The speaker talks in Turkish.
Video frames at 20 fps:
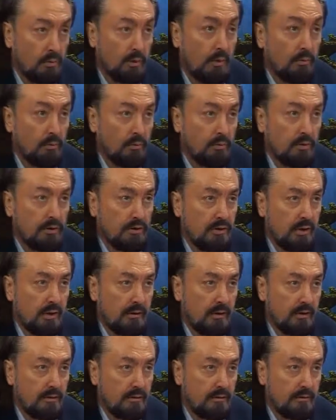orada
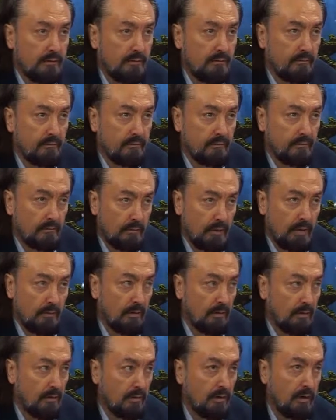bulunacak. İnşallah hocam. İnşallah. Değil
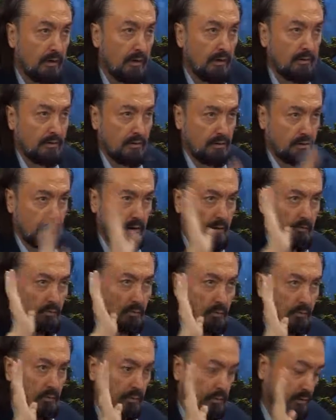mi? Evet. Anlaşılan
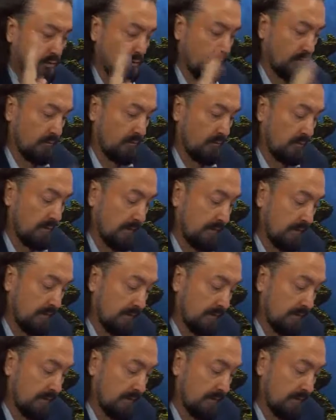bu oldu. Evet.